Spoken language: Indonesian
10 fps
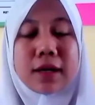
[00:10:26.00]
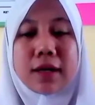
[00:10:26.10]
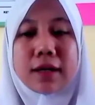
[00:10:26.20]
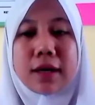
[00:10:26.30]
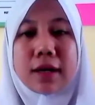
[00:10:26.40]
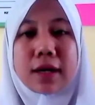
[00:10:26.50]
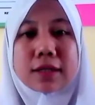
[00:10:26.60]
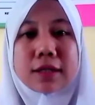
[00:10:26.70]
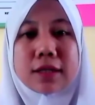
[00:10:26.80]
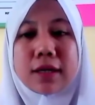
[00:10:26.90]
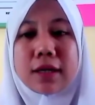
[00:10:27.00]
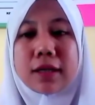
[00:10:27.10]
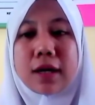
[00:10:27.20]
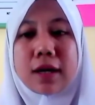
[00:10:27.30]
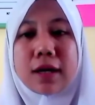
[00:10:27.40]
dan hasilnya nanti
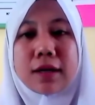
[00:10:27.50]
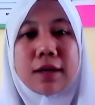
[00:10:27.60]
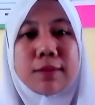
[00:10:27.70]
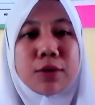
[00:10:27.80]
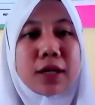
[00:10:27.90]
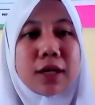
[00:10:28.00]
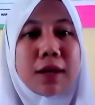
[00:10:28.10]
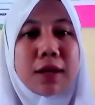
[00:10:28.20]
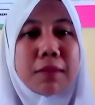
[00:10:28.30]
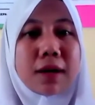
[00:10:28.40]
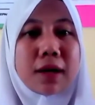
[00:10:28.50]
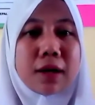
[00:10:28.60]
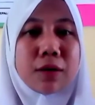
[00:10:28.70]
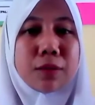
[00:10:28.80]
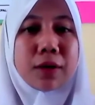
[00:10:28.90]
akan Ibu kirim
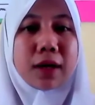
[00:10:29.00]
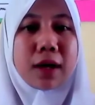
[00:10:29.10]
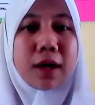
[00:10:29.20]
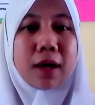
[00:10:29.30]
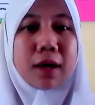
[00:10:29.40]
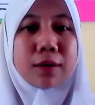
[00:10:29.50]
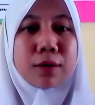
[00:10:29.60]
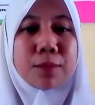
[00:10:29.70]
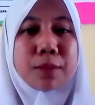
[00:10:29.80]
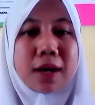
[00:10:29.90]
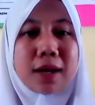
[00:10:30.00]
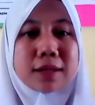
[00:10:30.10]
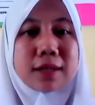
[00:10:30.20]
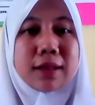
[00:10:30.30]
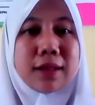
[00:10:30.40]
melalui WA grup
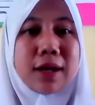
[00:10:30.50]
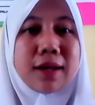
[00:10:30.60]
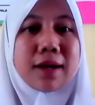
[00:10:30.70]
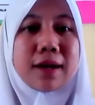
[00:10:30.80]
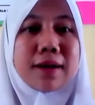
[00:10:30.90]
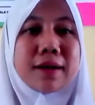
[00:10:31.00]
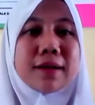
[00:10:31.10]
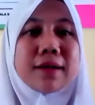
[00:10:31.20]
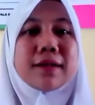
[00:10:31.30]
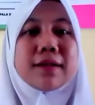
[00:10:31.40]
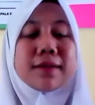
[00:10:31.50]
kelas kita ya. Ya,